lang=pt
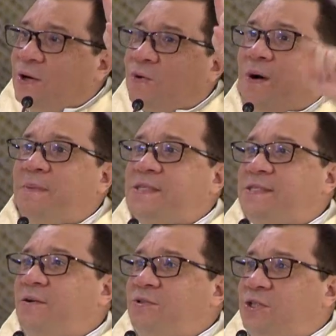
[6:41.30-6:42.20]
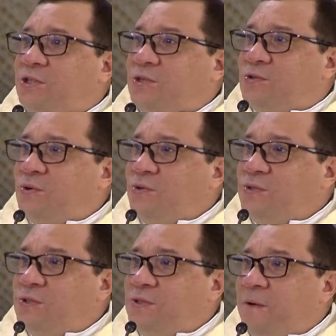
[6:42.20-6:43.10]
com a missão de
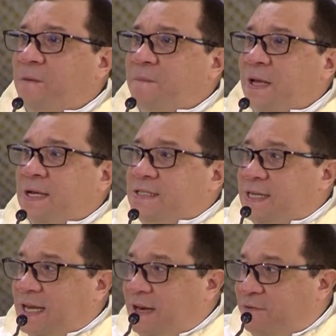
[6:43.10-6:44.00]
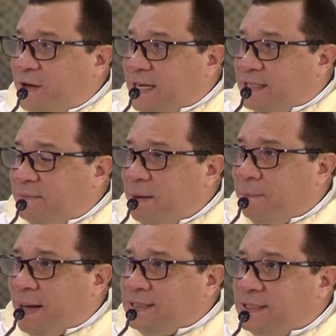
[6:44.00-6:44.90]
Jesus, significa também
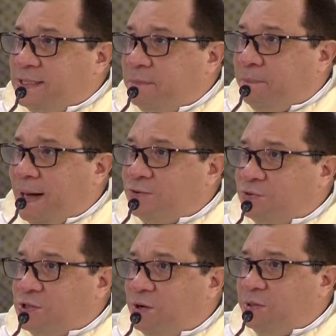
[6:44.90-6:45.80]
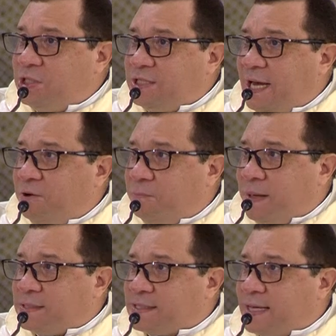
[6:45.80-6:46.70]
participar do seu mistério
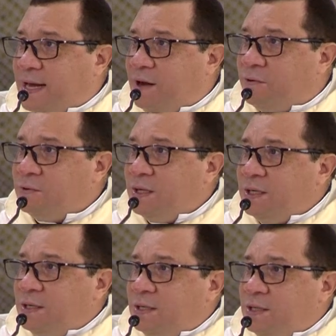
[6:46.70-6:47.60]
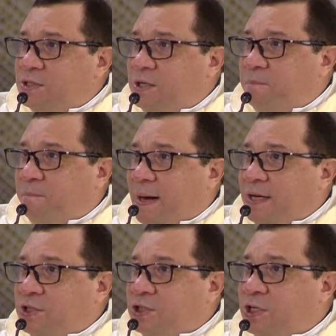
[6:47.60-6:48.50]
pascal de
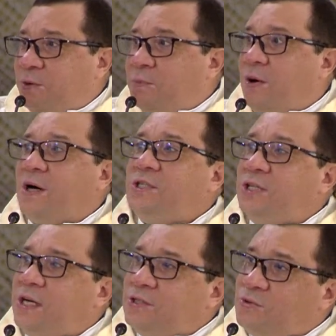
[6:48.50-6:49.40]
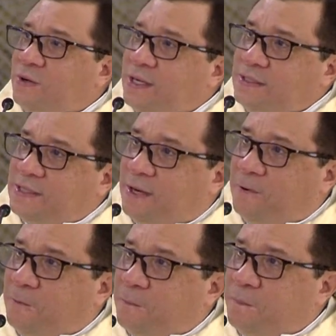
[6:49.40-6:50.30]
paixão, morte e
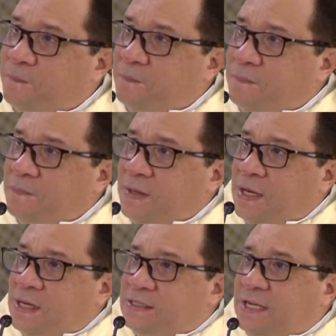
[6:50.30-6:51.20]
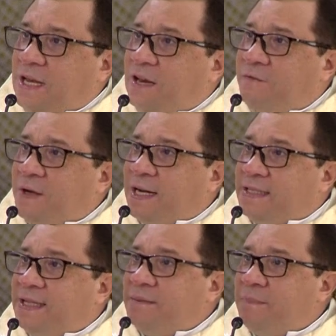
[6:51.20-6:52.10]
ressurreição. Significa
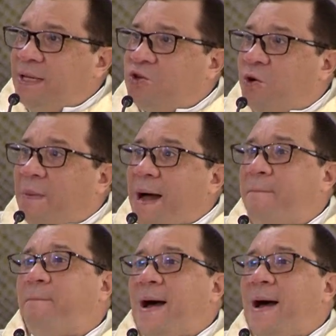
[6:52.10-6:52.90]
também tomar